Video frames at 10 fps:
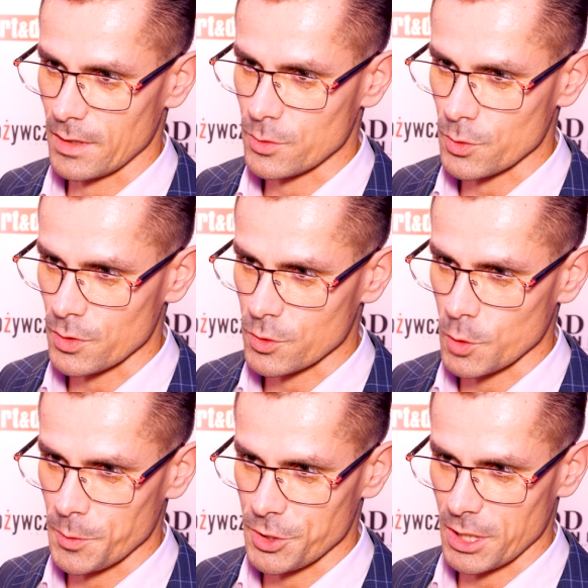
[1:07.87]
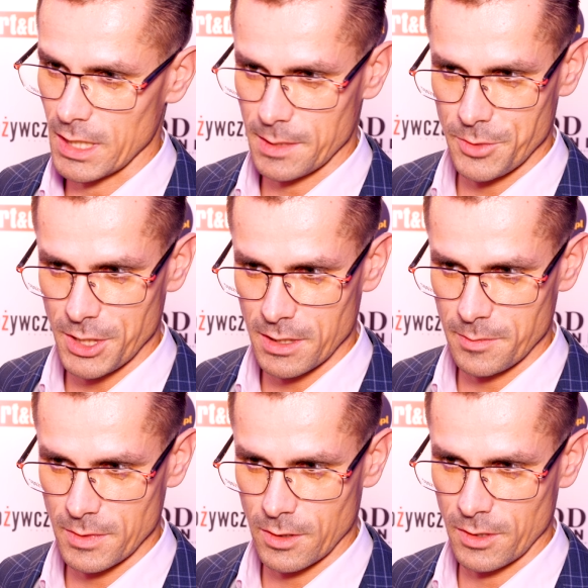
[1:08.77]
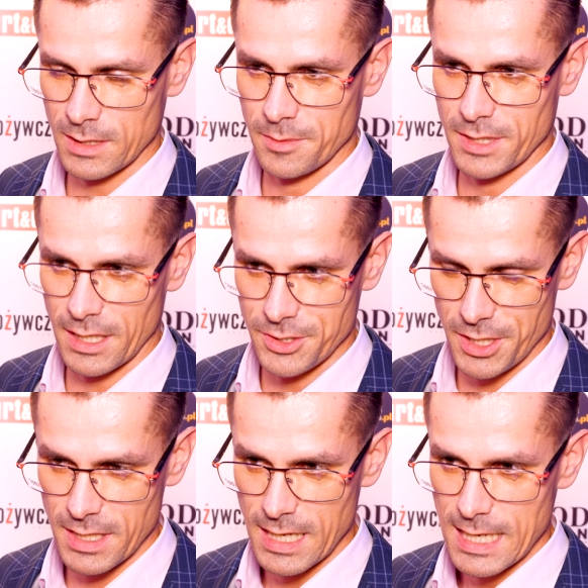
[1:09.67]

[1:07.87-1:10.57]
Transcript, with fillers: trudno skupić się na jakimś jednym konkretnym trendzie.